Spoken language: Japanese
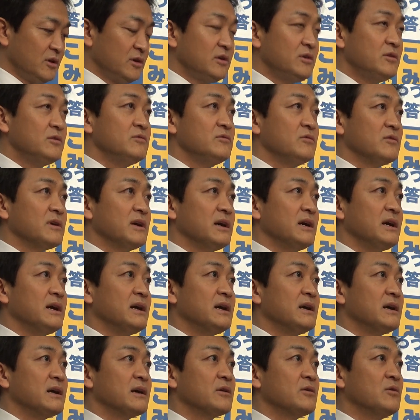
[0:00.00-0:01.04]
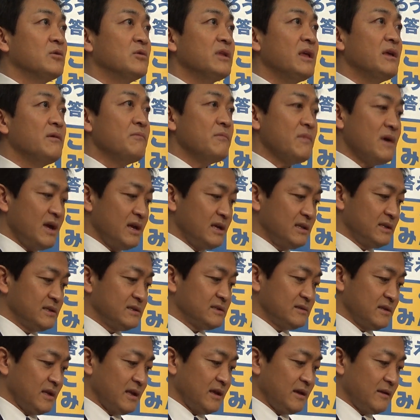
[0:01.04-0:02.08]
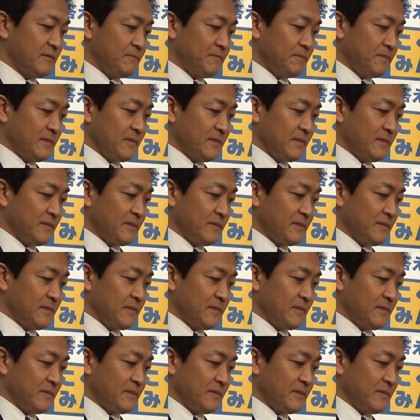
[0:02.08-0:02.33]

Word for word: いうのが5年前にですね、